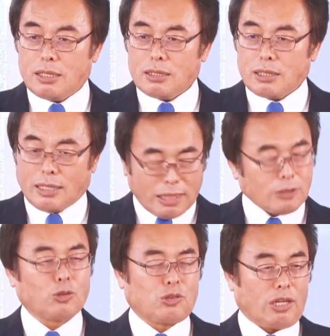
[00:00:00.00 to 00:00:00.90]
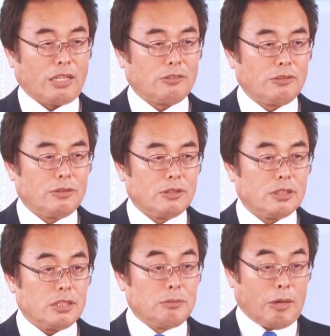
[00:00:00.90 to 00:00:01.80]
なんだってことなの。
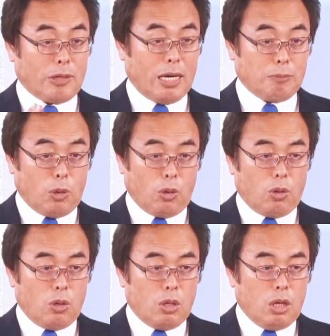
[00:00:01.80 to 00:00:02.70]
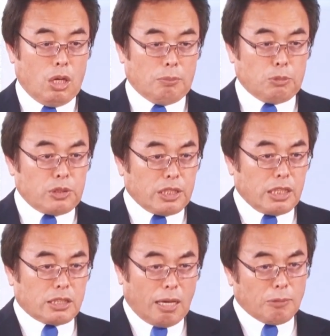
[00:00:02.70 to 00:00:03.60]
今はもう無理
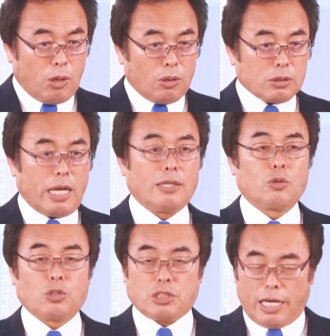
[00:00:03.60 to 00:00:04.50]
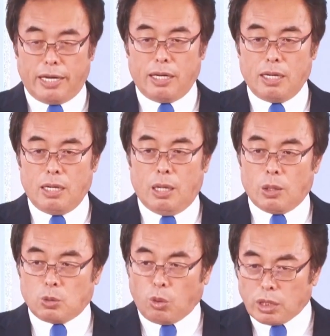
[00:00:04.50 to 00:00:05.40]
にでも転倒して
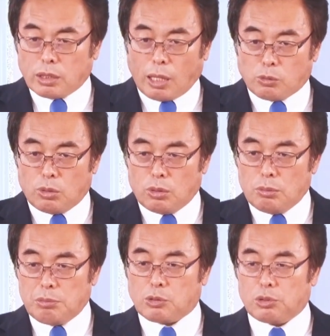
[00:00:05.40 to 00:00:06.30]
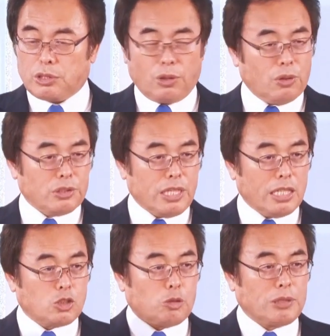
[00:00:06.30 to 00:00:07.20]
とにかく御国を
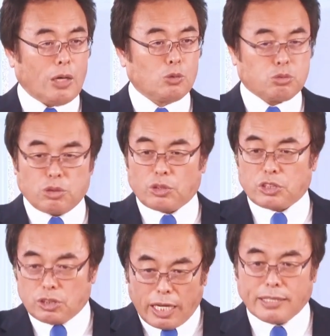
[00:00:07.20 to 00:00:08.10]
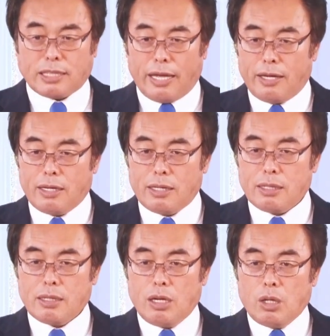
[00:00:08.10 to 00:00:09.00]
イエスの皆を福音を伝えて
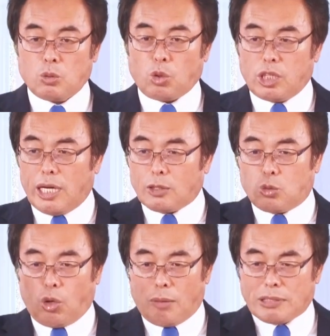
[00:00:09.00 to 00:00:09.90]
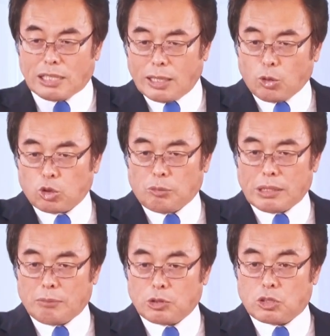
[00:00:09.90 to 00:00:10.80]
時には咎め立てる言葉で
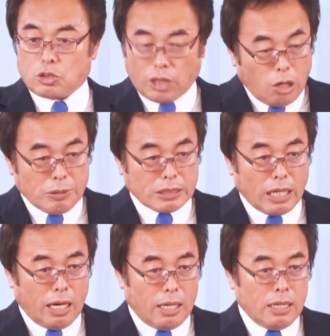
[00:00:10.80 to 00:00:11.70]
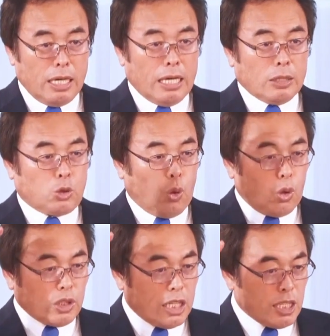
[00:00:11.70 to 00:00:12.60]
も使うべきだ強
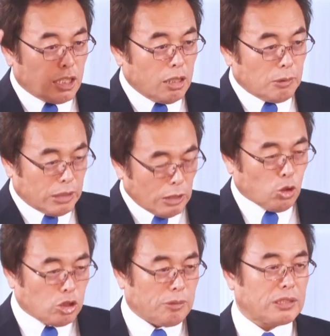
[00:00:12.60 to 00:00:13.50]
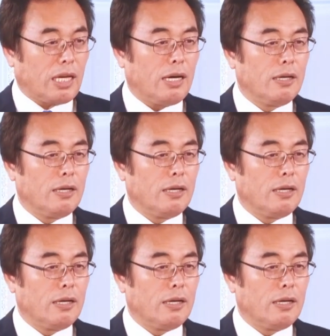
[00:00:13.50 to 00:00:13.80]
制的にも転倒すべきだ